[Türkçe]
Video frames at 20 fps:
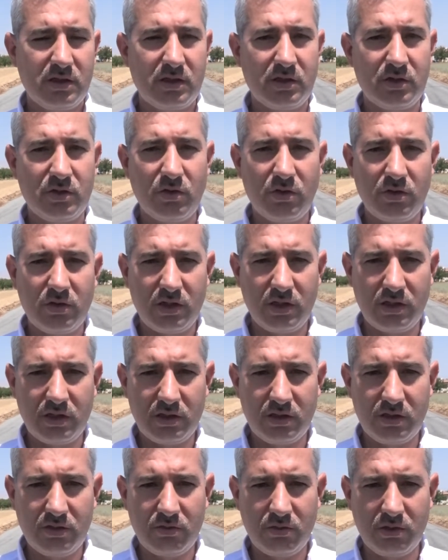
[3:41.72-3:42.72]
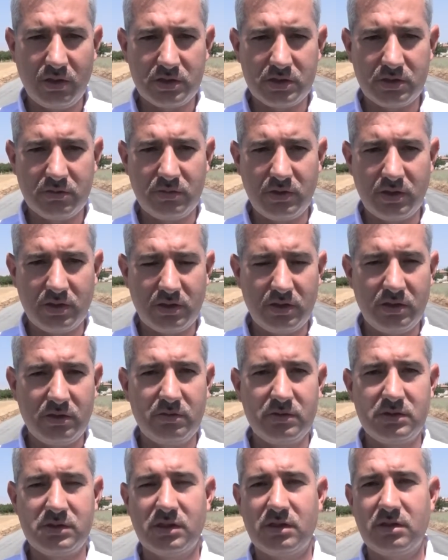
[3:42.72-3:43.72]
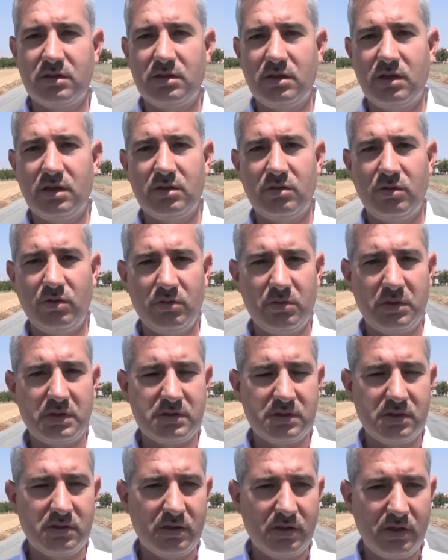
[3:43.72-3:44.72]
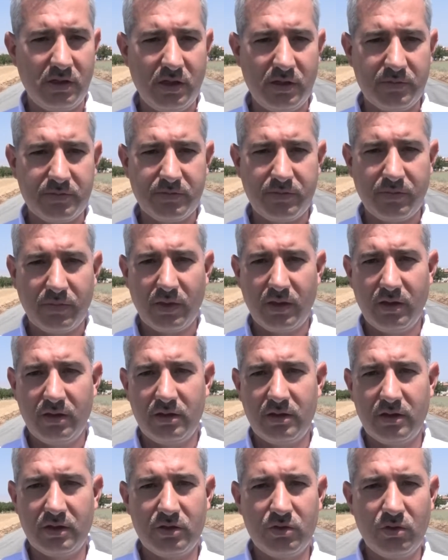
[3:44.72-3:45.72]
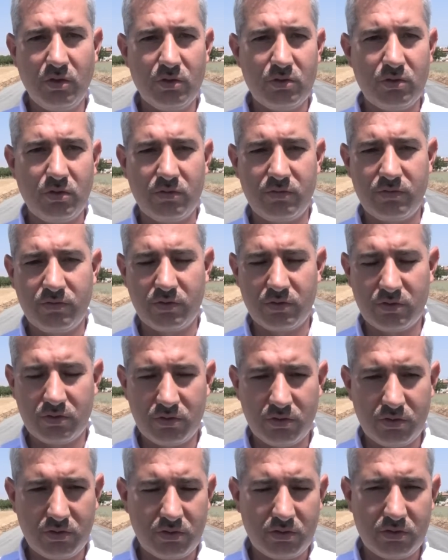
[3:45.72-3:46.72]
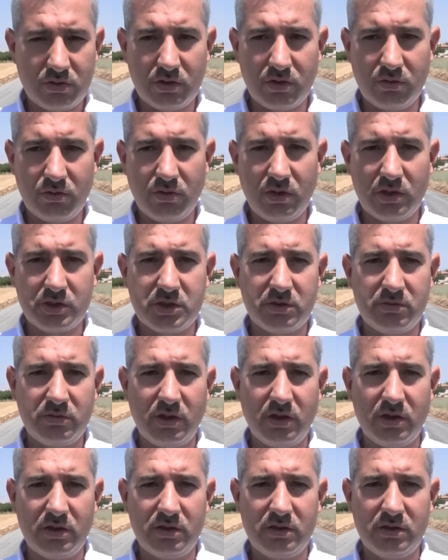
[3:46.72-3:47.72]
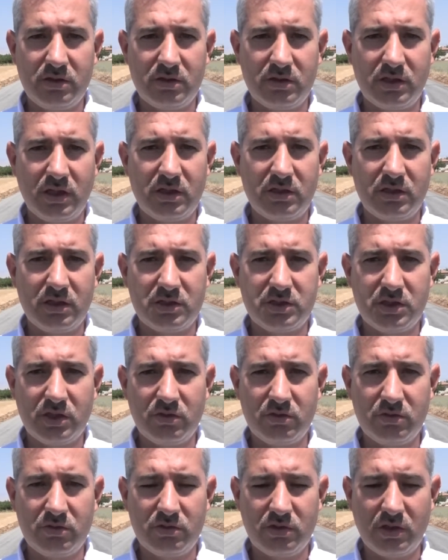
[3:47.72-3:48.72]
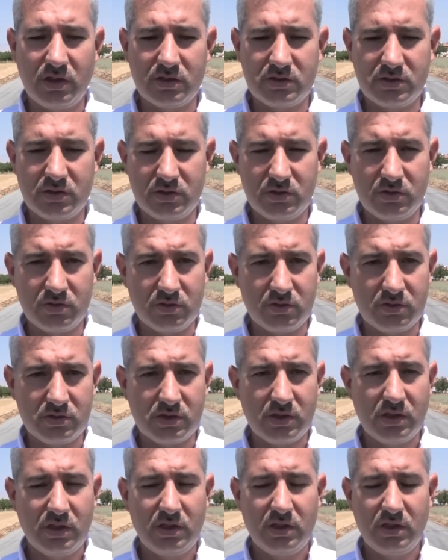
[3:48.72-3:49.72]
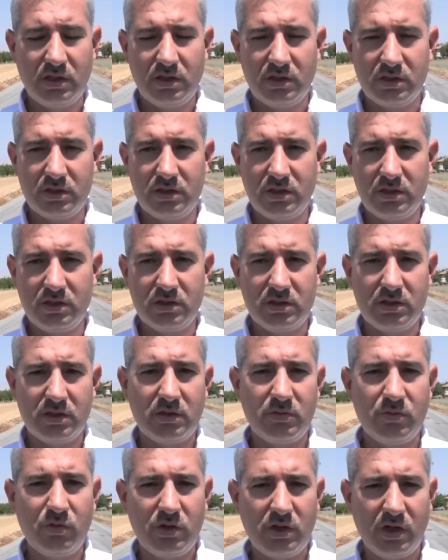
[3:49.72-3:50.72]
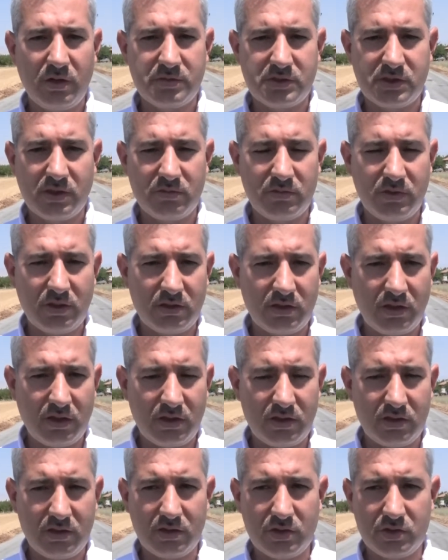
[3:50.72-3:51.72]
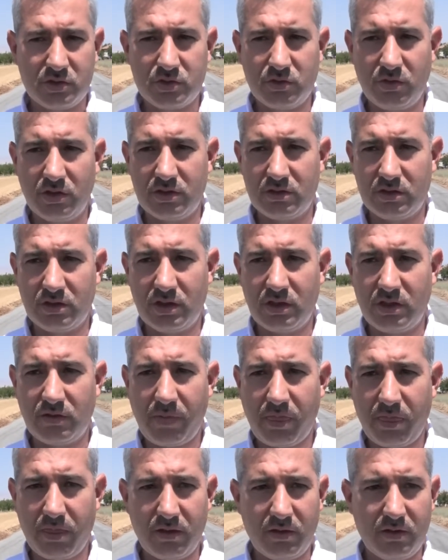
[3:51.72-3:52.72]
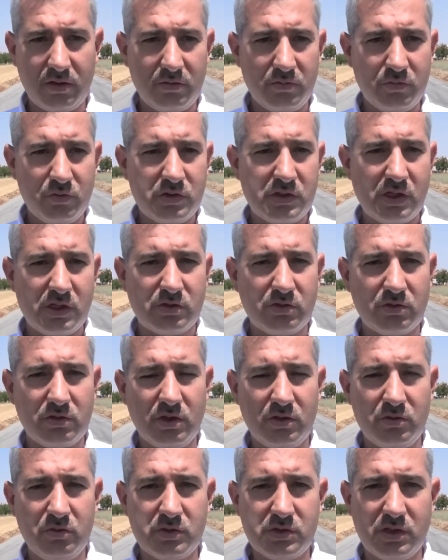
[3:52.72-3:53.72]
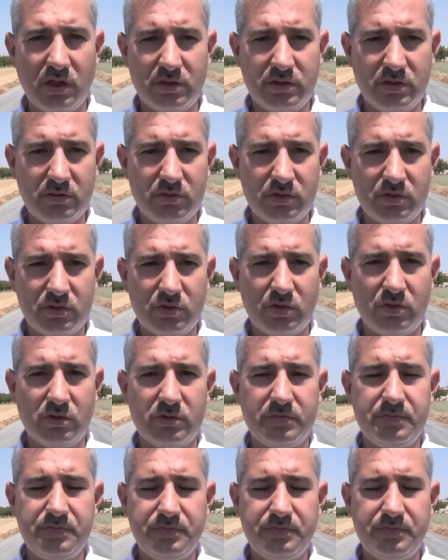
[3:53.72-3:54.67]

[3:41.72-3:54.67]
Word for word: yolla ilgili, ulaşımla ilgili bir sıkıntıları olmasın diye e, yol konforunu, e, ulaşım ağını her geçen gün arttırıyoruz. Ki e, bu kapsamda da şu anda bu sezonda 106 bin ton